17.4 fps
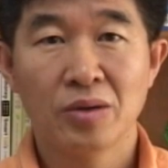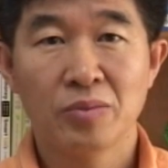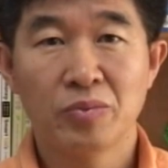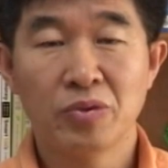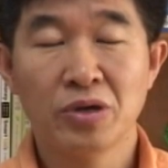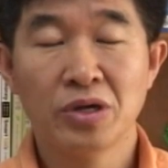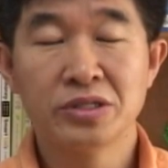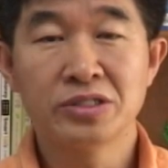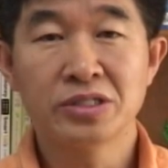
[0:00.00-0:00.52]

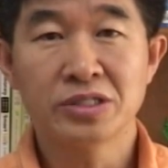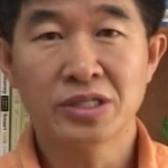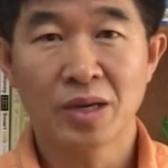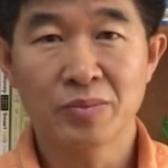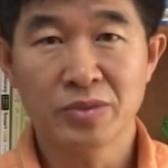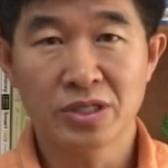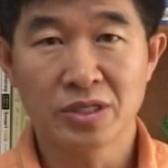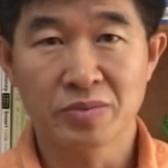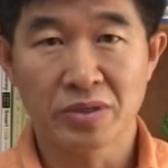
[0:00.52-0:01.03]
플러스
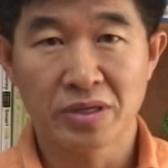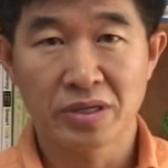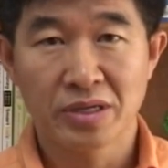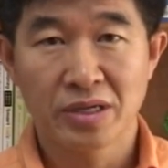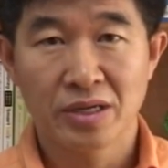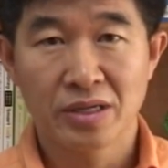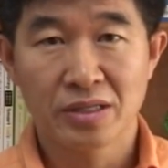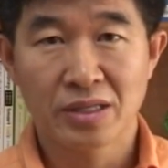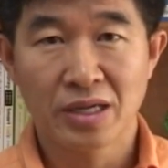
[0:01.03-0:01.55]
30억,
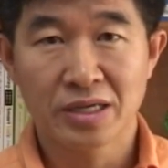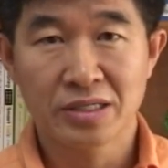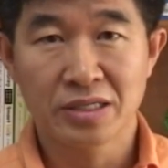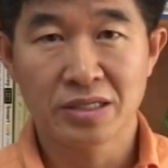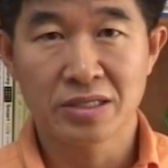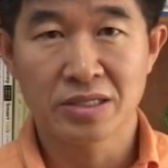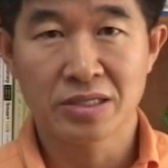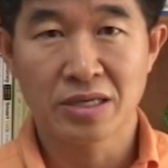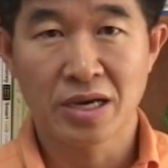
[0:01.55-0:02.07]

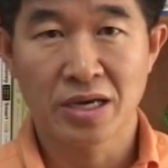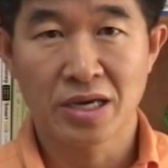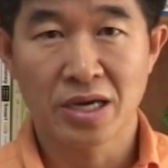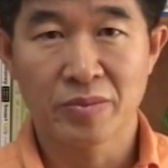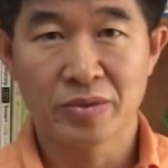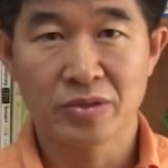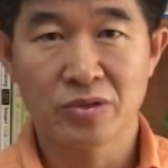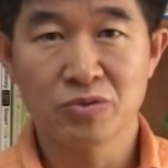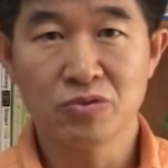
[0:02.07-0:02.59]
다시
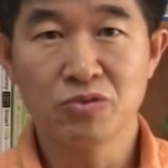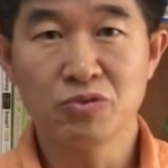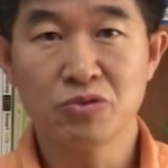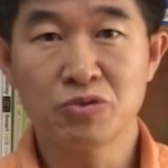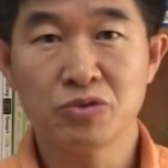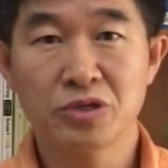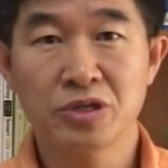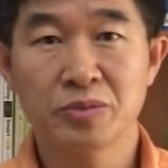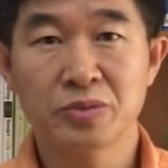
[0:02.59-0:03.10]
이야기하면
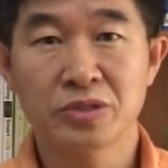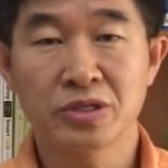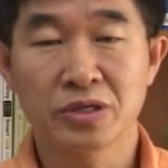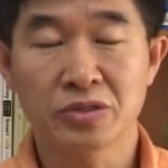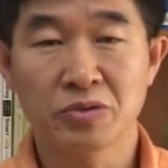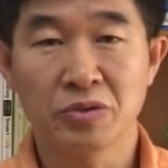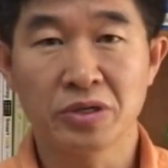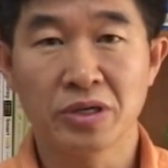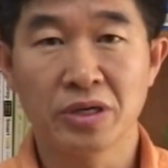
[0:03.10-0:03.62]
60억
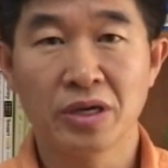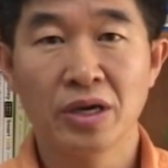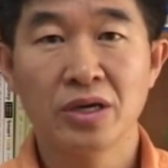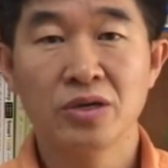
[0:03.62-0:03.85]
정도의